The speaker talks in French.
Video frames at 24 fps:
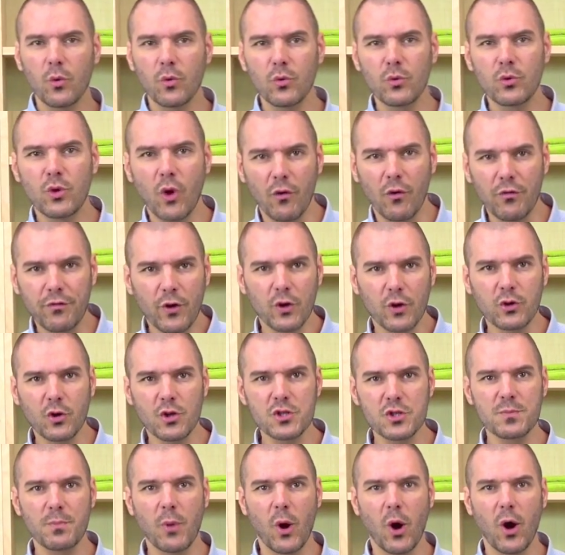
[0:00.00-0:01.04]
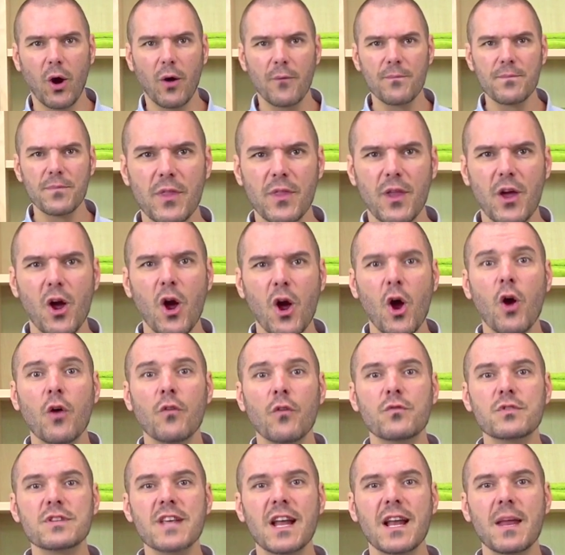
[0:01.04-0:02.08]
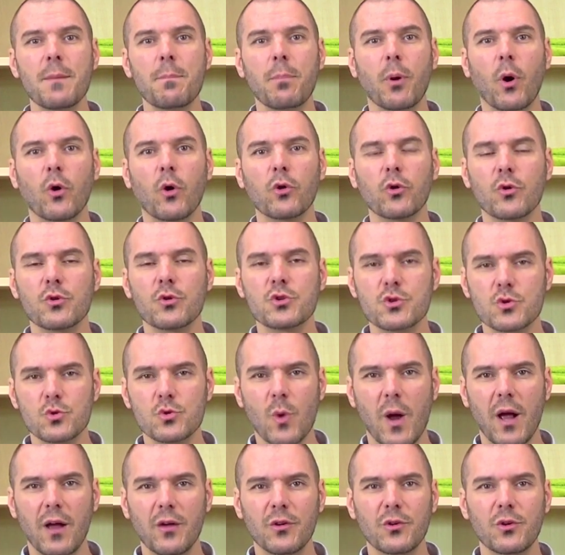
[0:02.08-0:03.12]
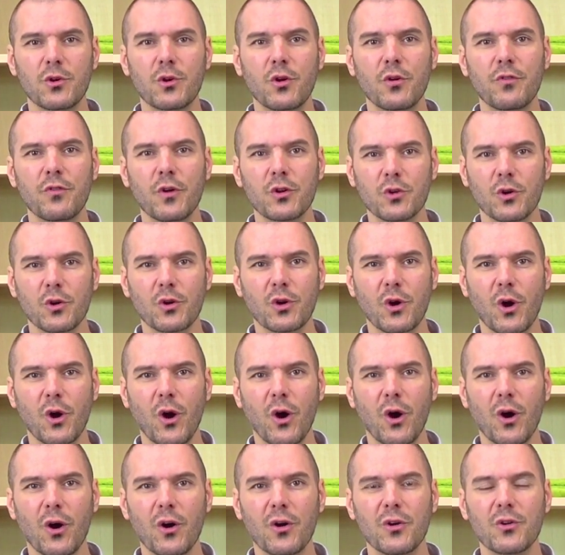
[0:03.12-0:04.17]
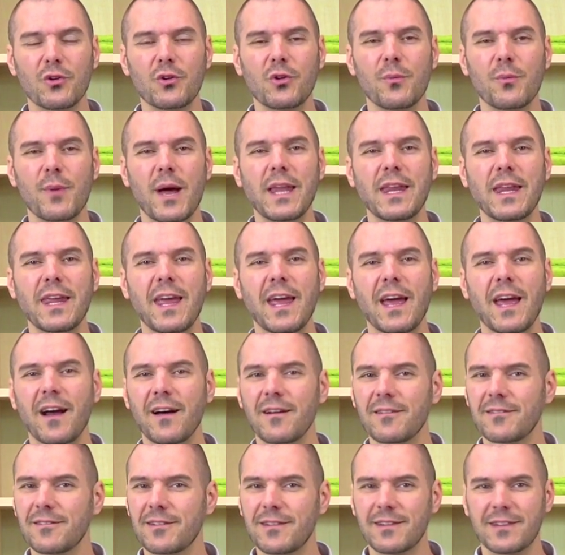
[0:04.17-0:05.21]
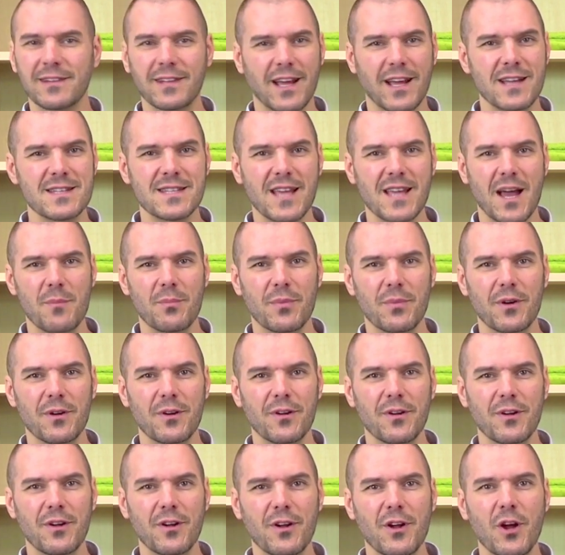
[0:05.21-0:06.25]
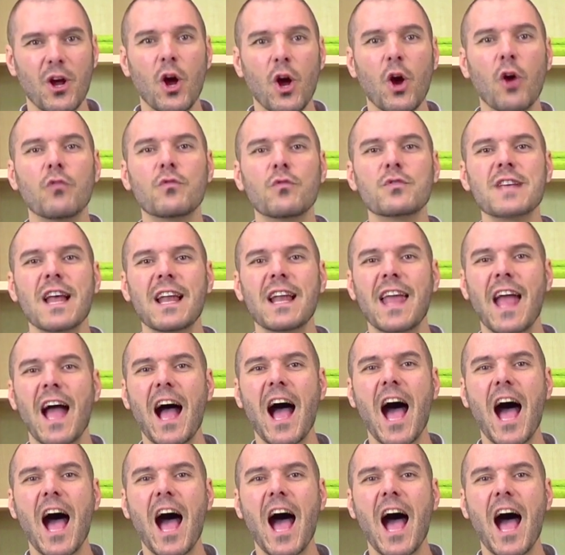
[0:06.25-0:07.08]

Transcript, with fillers: ou dans votre sport. Vous allez prendre soin de votre corps de manière très simple. Vous allez